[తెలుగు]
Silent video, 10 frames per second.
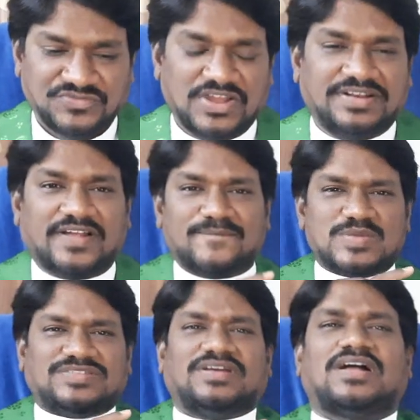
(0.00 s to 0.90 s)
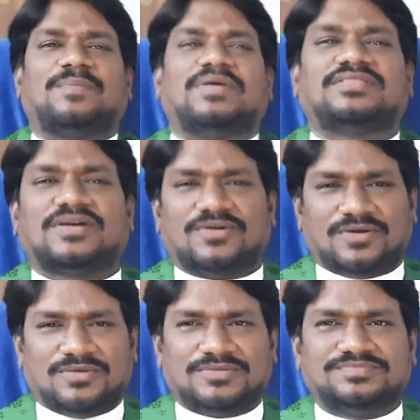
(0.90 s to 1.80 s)
షడ్రక్ మెషక్
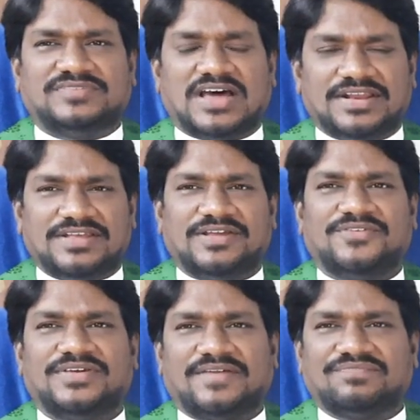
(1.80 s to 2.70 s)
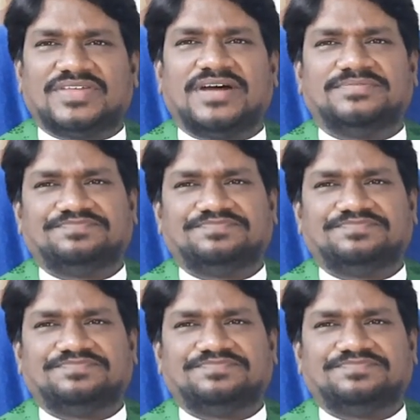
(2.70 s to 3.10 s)
అభెద్నగోలు దానియలు వీరంతా